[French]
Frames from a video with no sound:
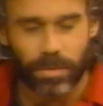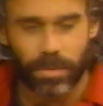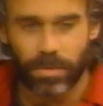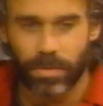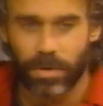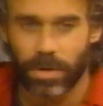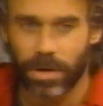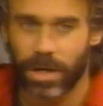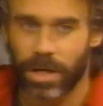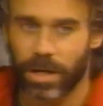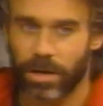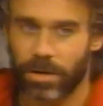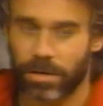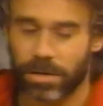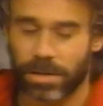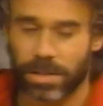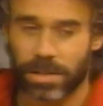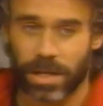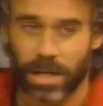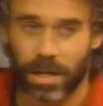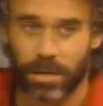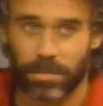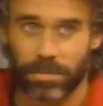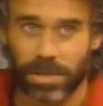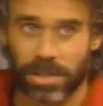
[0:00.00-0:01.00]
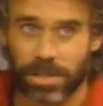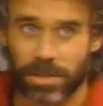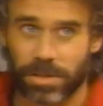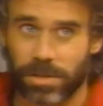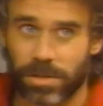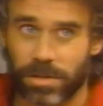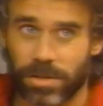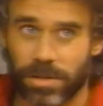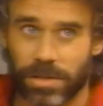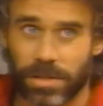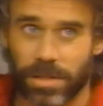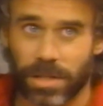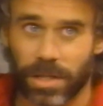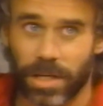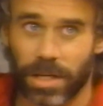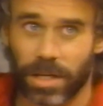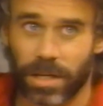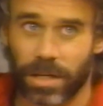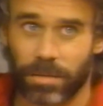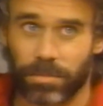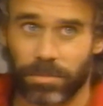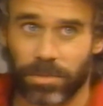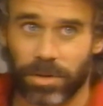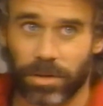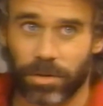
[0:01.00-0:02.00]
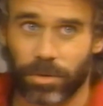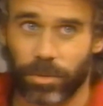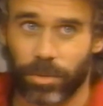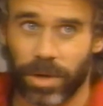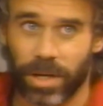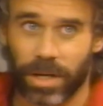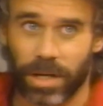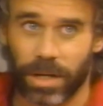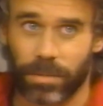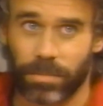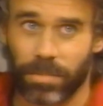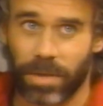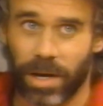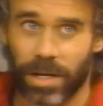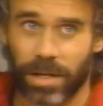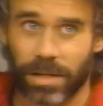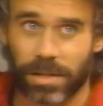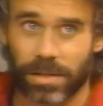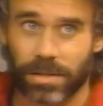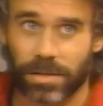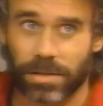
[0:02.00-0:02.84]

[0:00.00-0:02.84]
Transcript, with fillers: Chacun sait ce qu'il a à faire. Vous, c'est qu'il assiste au mariage.